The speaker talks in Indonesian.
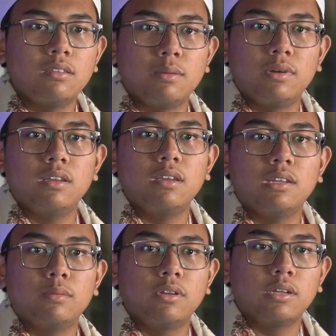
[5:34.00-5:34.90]
Jamaah
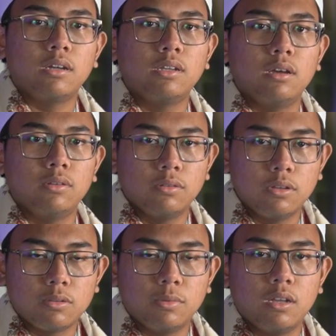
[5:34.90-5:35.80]
yang dimulakan oleh
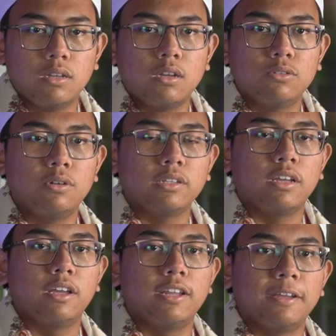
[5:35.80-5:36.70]
Allah Subhanahu wa
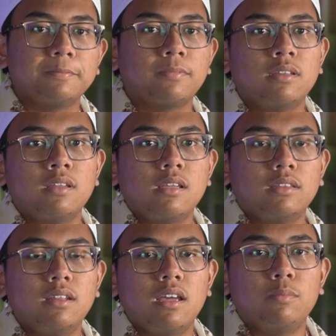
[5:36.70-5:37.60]
Ta'ala
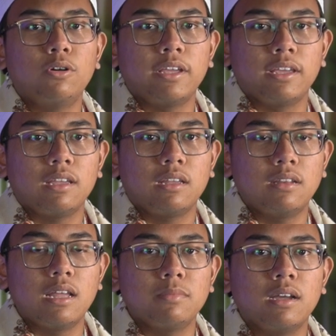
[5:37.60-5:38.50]
tidak boleh,
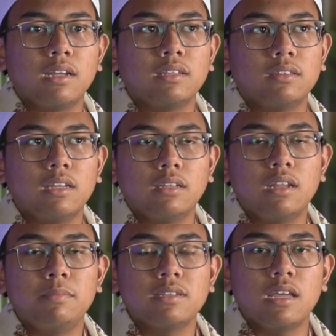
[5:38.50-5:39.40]
dan bahkan kita
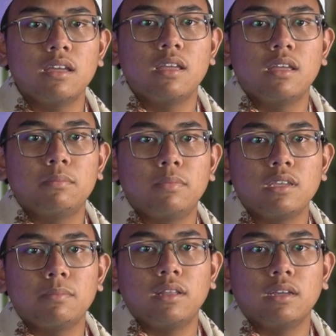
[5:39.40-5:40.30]
tidak bisa
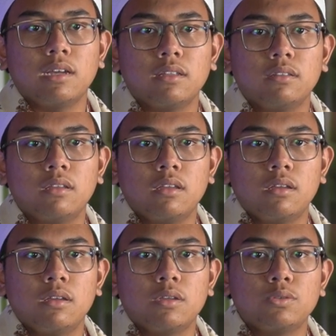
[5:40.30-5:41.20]
menyepelekan
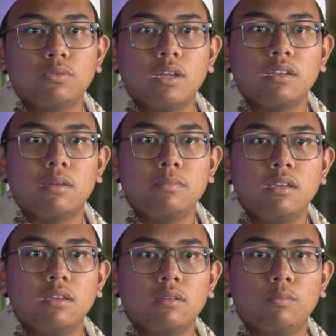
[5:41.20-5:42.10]
sunnah
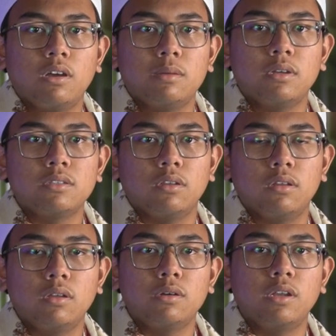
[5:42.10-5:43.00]
Nabi Muhammad
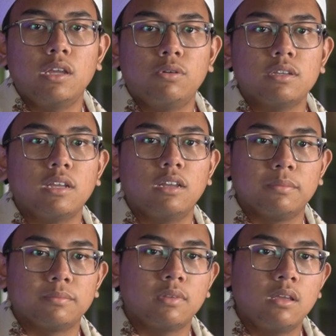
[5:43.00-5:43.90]

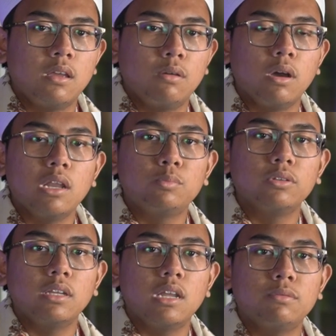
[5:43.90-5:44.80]
SAW.
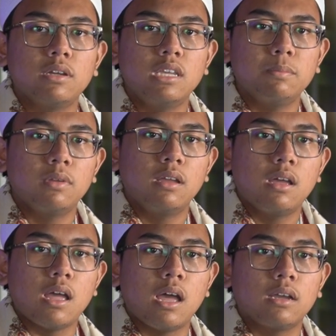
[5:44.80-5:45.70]
Walaupun tidak wajib,
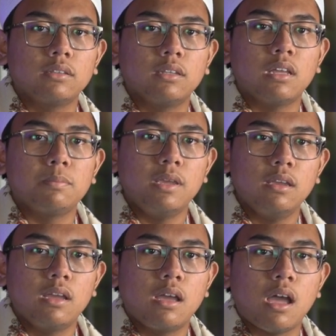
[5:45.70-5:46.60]
akan
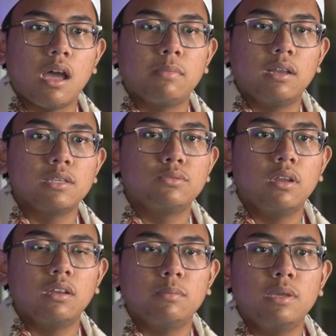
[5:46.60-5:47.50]
tetapi amalan
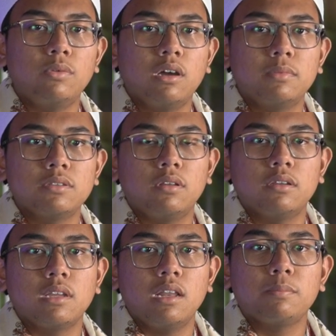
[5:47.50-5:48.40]
sunnah Nabi Muhammad
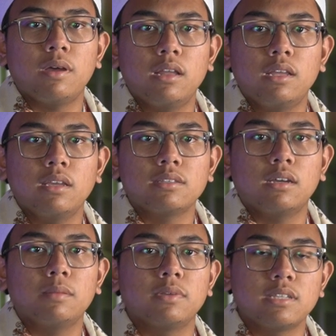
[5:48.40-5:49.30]
SAW pahalanya
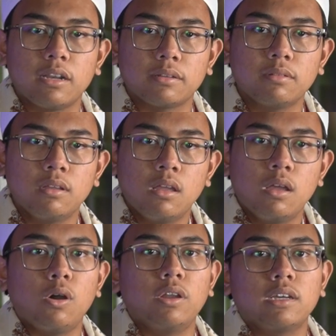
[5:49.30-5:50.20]
sangat besar.
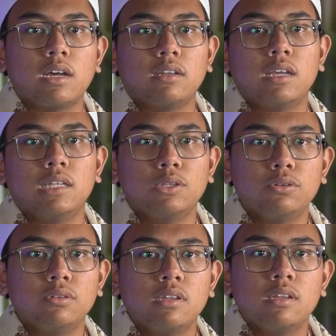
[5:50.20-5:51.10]
Oleh karena
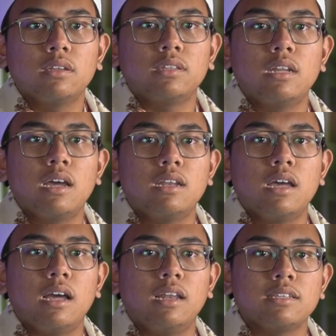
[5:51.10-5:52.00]
itu, tidak
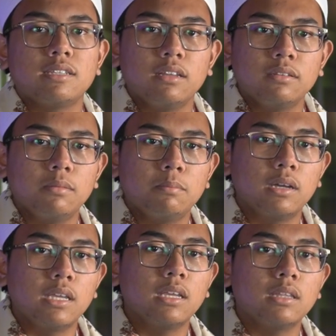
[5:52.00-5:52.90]
ada alasan
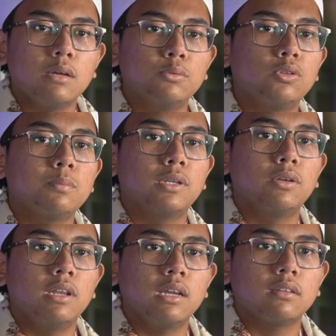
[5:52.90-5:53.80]
bagi kita untuk
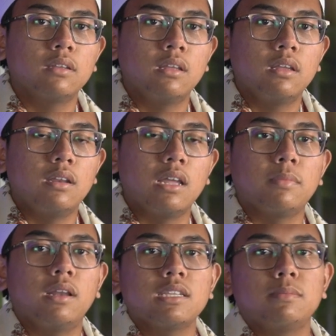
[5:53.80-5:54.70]
menolak dan
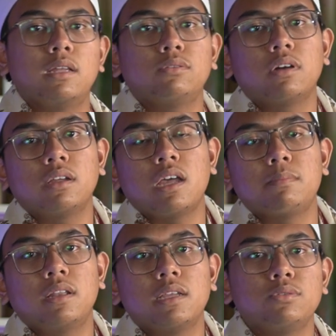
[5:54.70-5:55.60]
malas melakukan
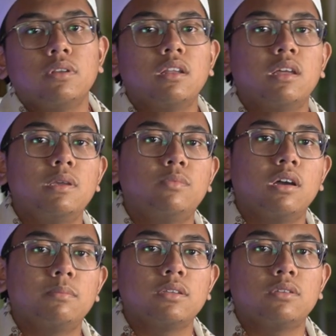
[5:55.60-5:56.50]
amalan sunnah Nabi
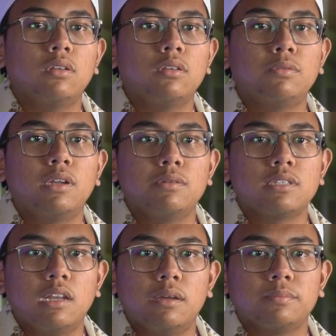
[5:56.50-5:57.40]
Muhammad
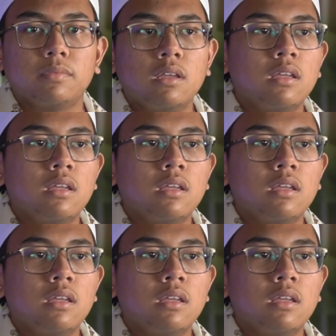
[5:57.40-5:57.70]
SAW.